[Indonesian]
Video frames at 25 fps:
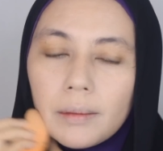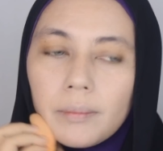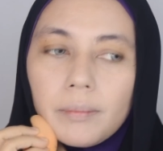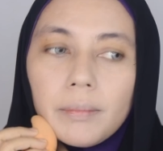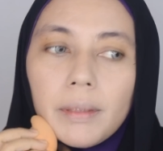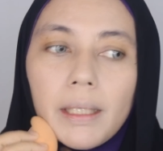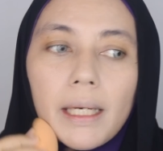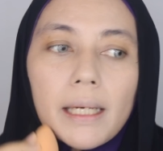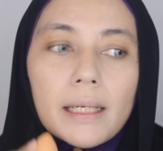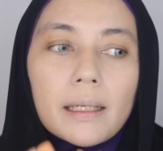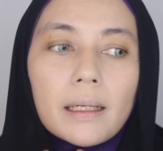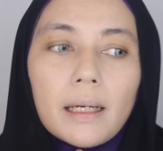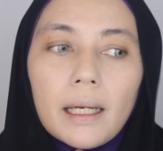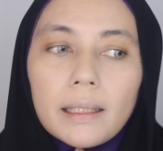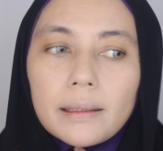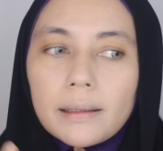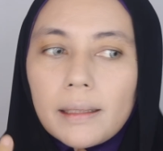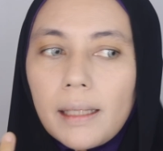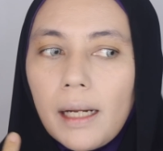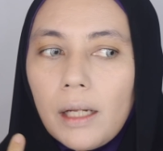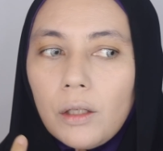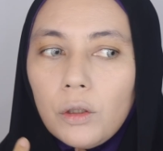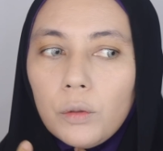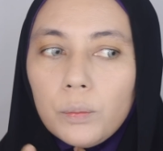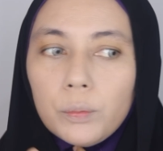biar nggak
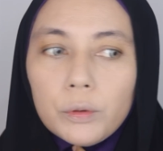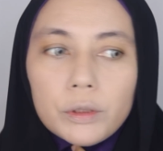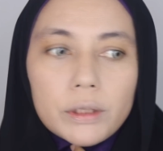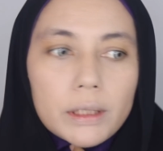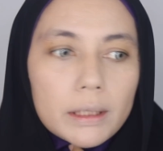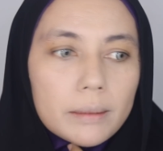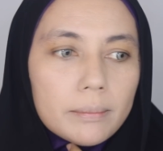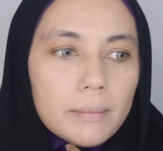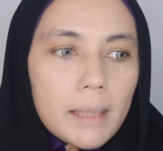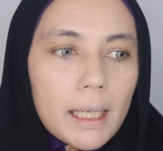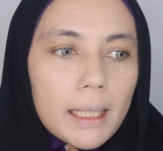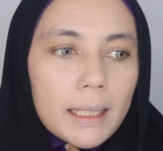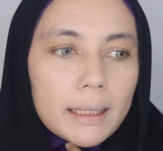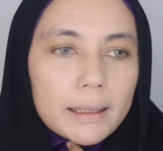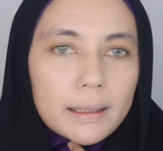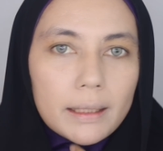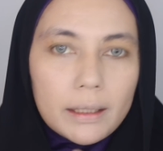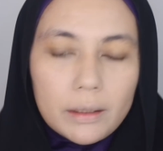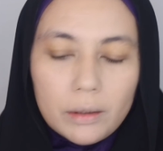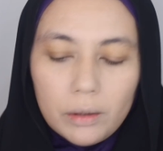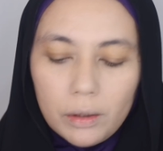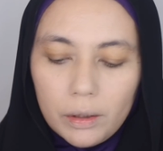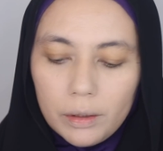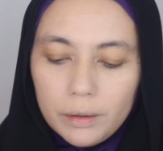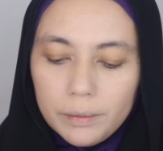terlalu pucat
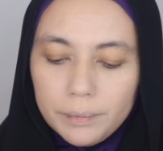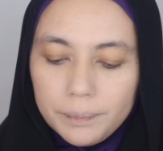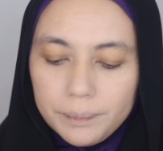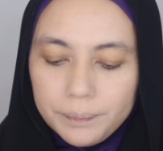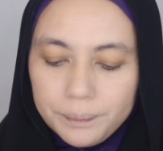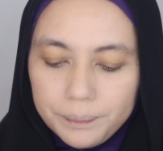banget gitu loh